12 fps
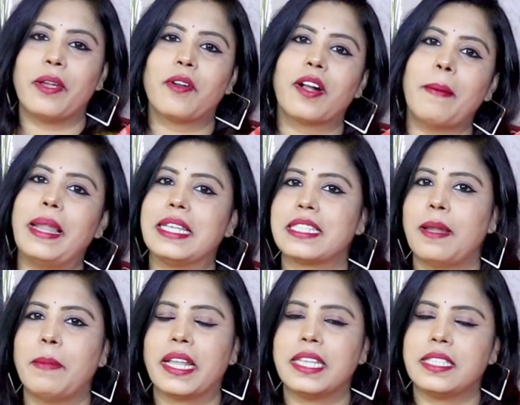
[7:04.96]
ఉన్నాయి ఇంకొక
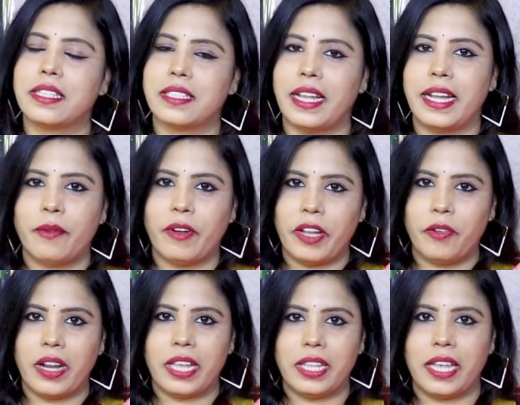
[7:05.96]
ప్లేస్లో మనకి సిక్స్ నైంటీ ఫైవ్
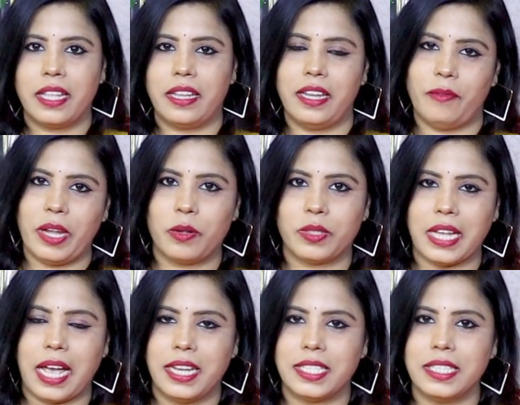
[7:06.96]
ఉన్నాయి ఇదే ఇవే
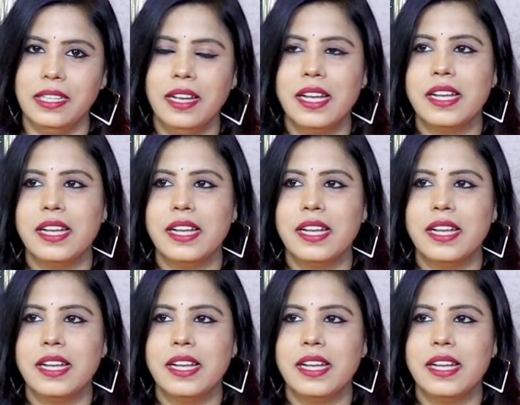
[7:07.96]
శారీస్